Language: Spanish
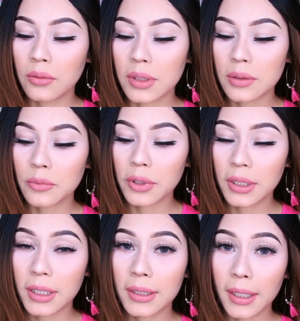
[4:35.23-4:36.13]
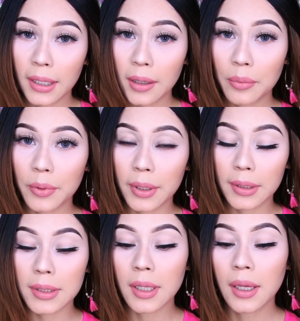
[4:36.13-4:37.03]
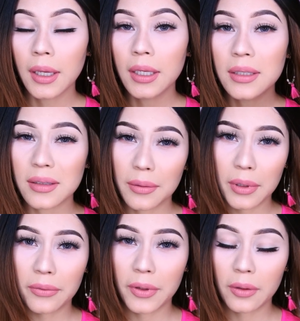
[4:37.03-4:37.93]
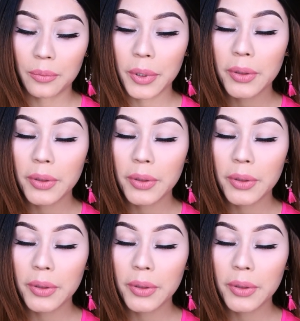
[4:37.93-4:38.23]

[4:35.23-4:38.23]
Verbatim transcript: no es muy hidratada, pues se ve feo.